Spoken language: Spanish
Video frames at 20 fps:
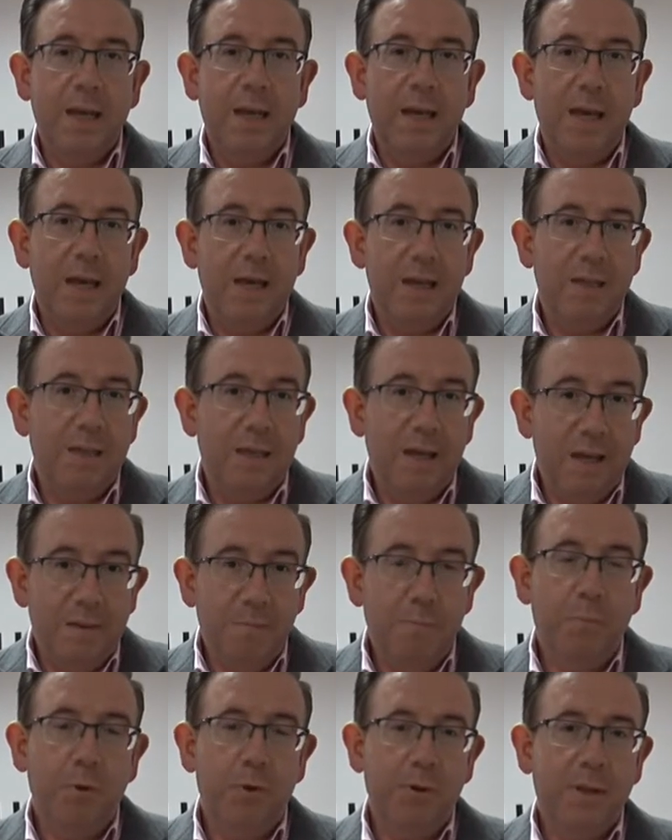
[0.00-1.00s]
es
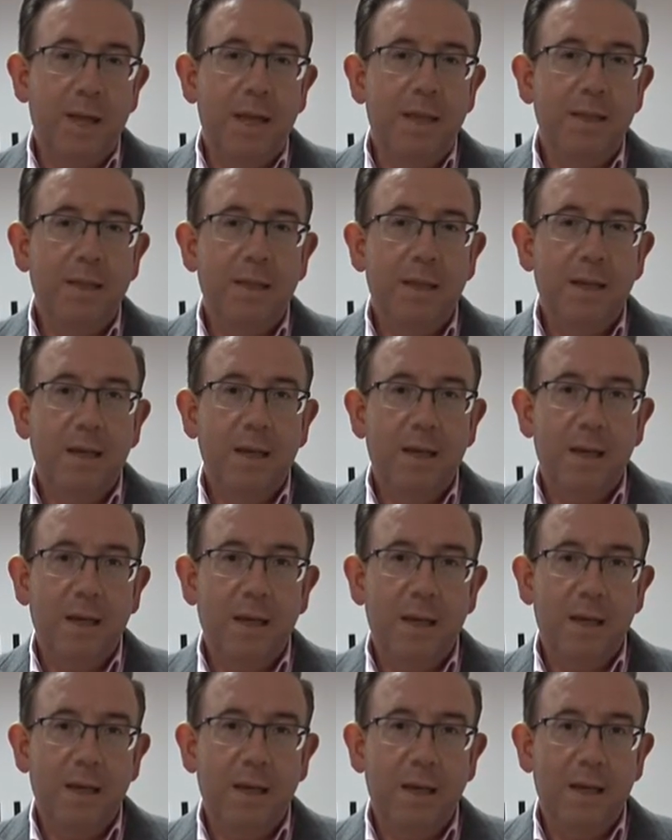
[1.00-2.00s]
importante
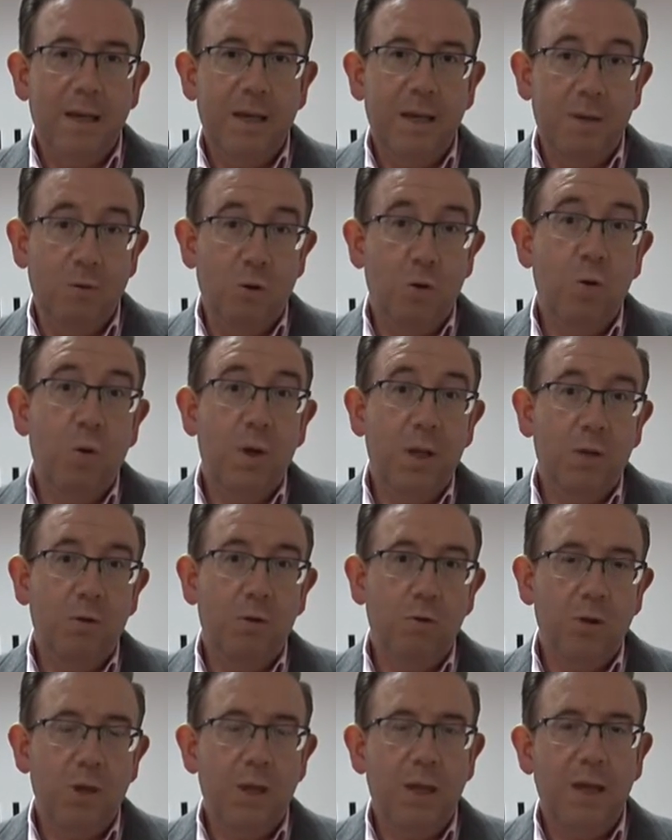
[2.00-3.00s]
que, que, todo
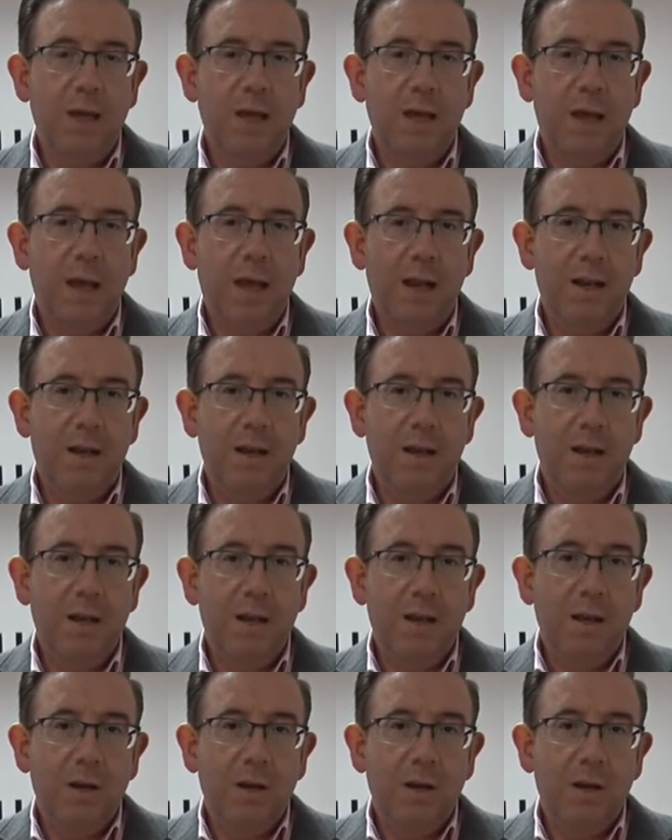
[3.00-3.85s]
esto llegue al